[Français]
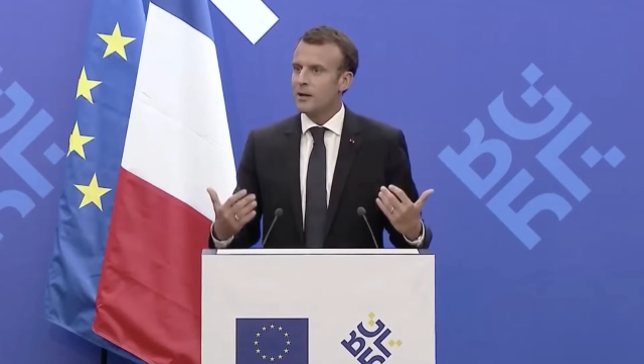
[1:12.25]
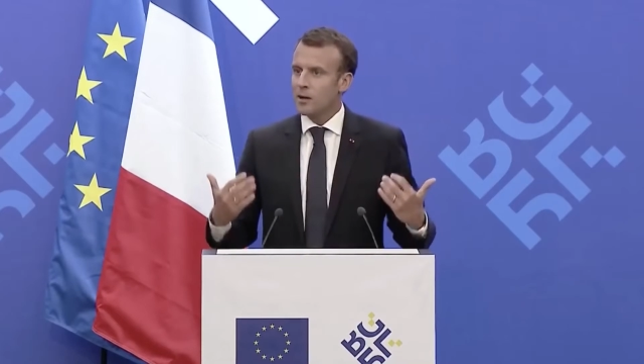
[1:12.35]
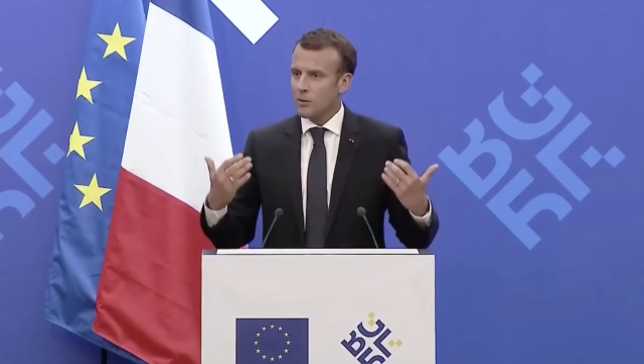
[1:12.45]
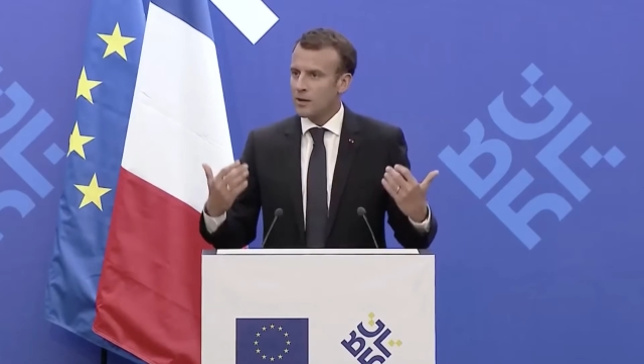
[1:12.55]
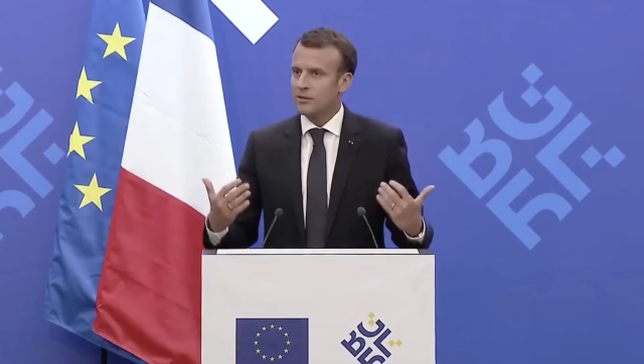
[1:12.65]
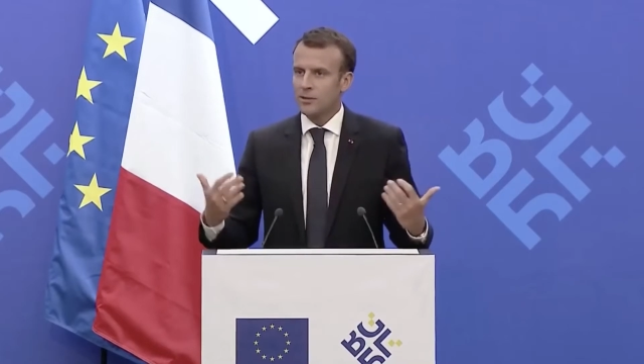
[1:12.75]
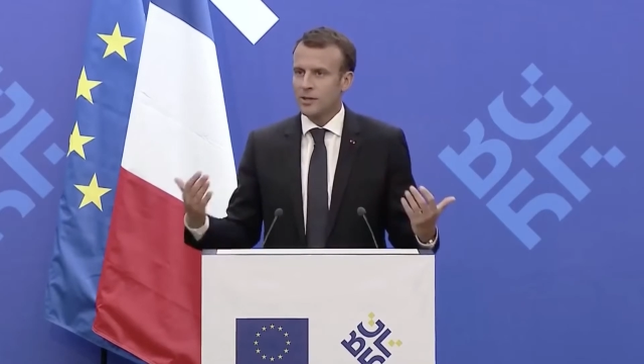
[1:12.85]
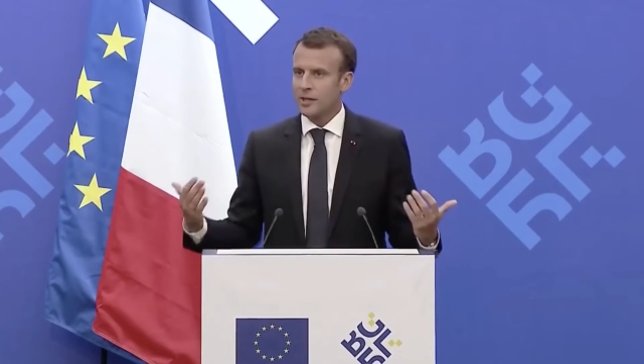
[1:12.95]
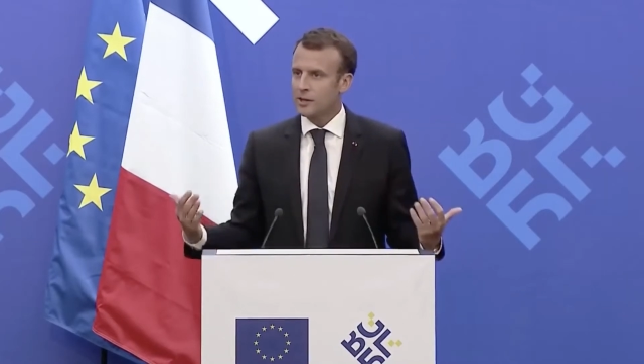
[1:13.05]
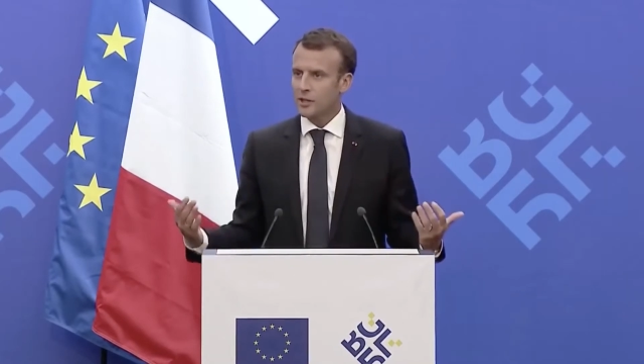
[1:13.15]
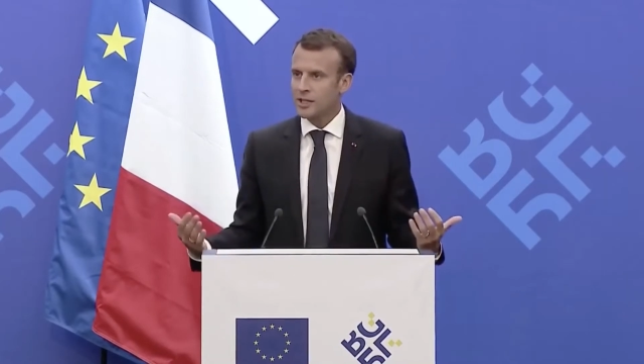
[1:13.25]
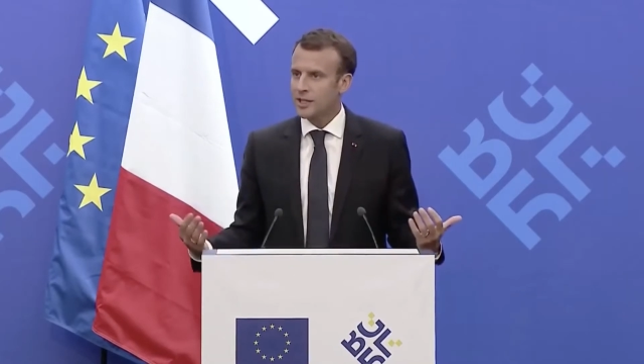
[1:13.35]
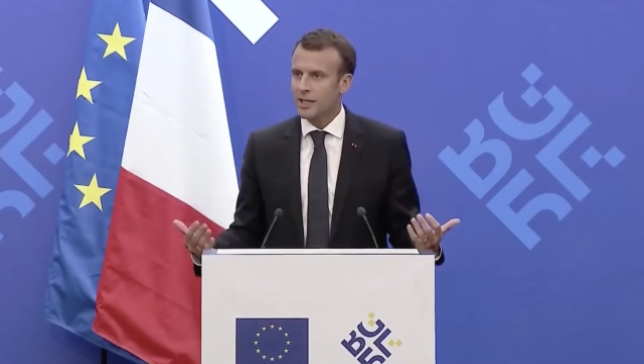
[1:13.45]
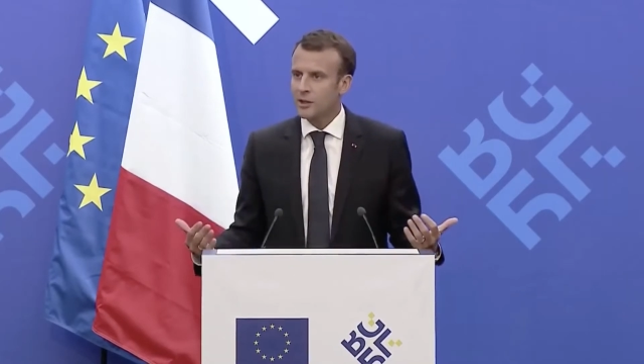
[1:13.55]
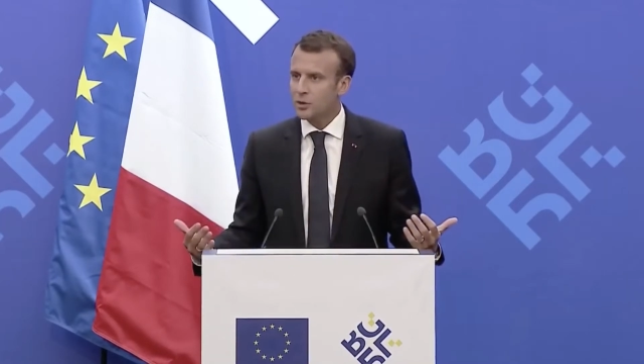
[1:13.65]
le président directeur
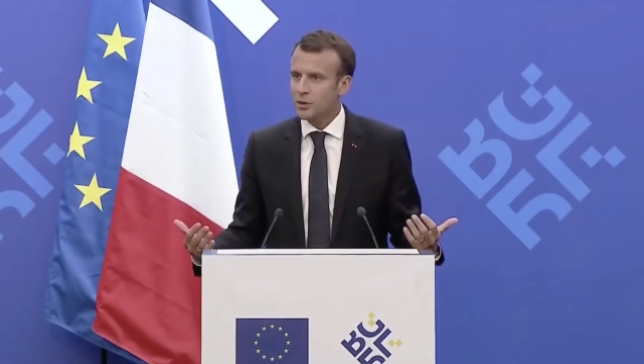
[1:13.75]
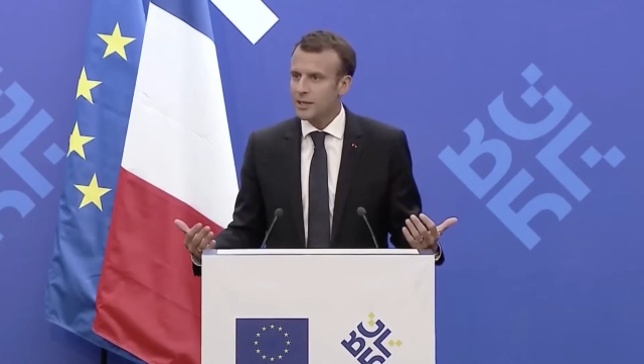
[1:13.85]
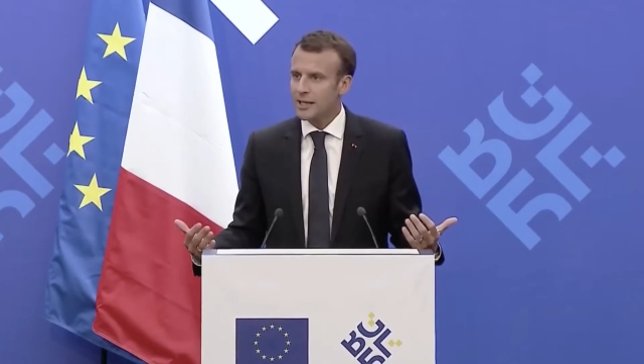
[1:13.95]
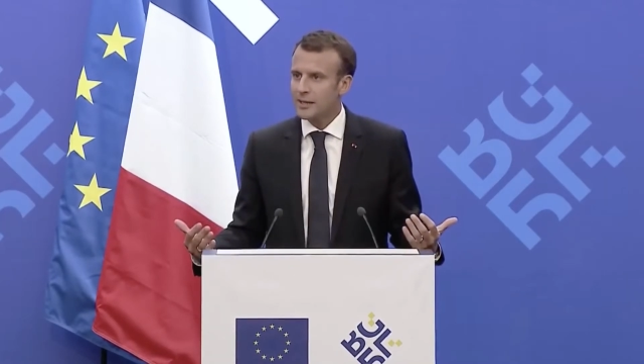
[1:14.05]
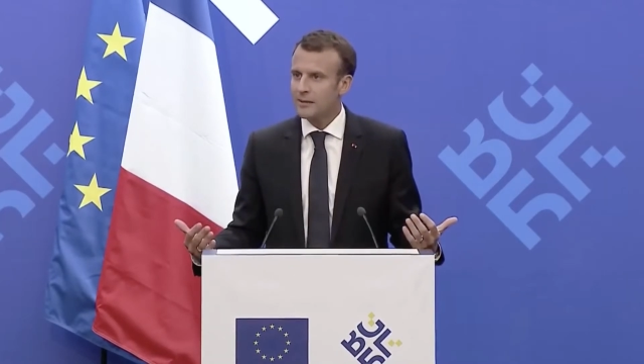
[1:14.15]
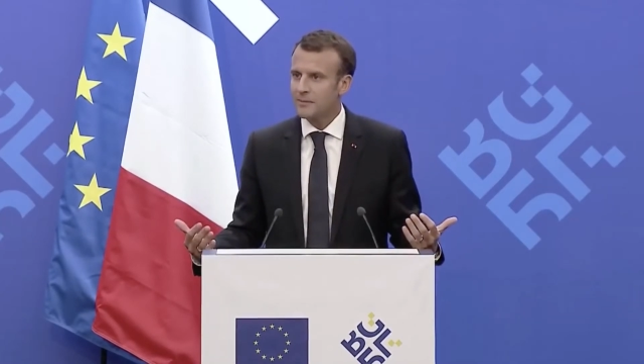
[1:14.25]
général de Total.